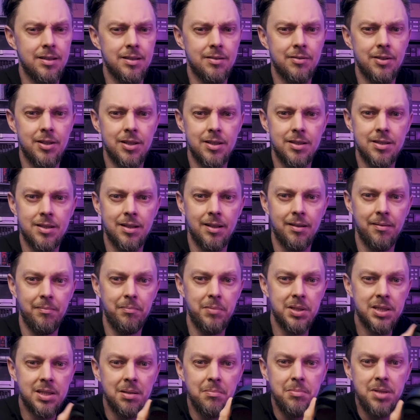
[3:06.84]
называется.
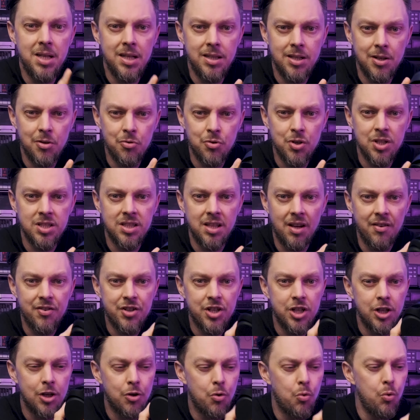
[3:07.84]
Без сомнения, уже
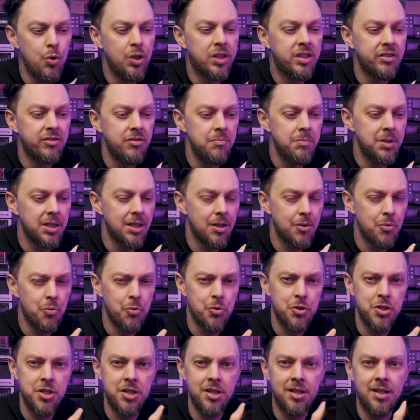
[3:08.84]
ставшие культовыми
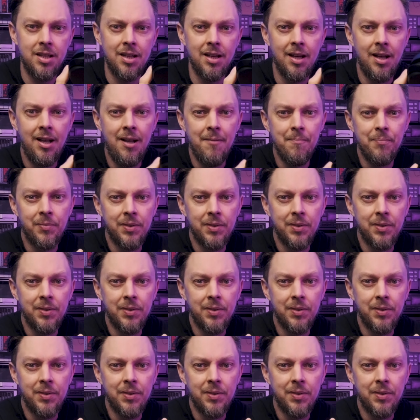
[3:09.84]
наушники,